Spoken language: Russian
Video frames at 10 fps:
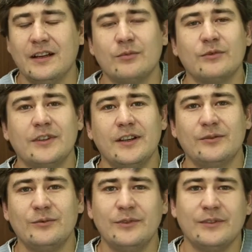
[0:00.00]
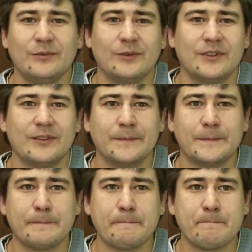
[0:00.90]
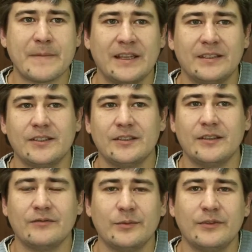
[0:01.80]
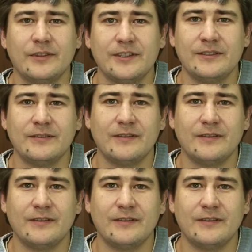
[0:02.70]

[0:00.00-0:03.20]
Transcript: опускают руки многие, начинают выпивать.